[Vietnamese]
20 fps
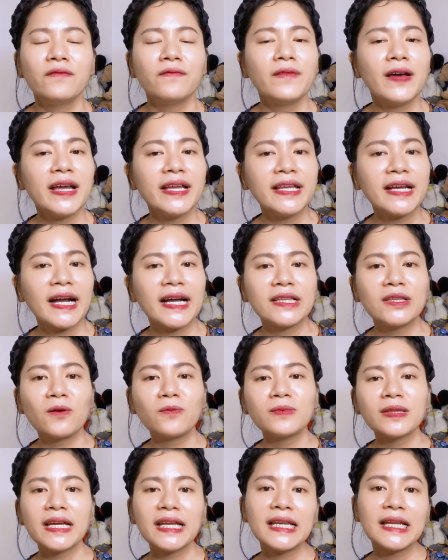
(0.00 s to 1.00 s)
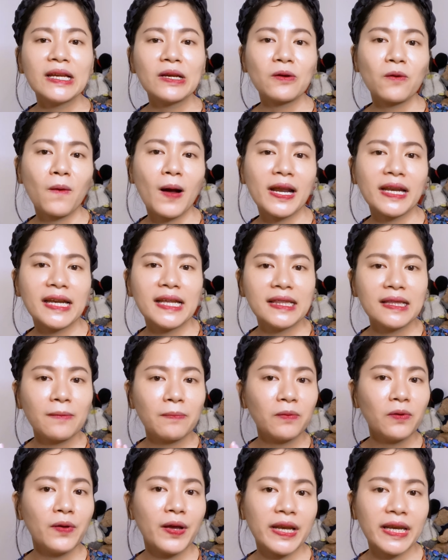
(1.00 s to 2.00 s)
Về những cái thông tin liên quan đến tập
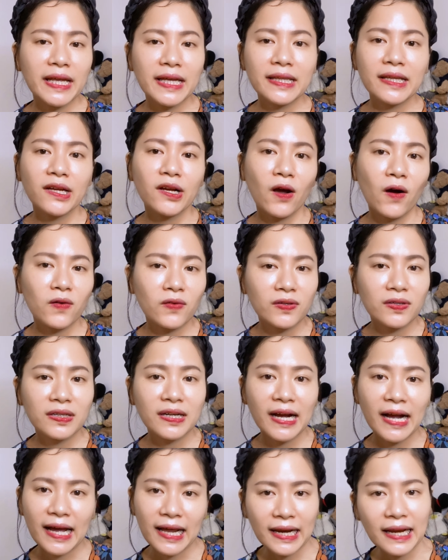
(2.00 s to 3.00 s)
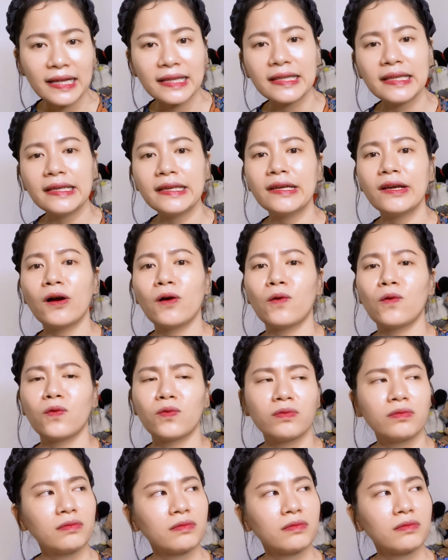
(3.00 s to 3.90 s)
luyện ý, thì còn khá là nhiều,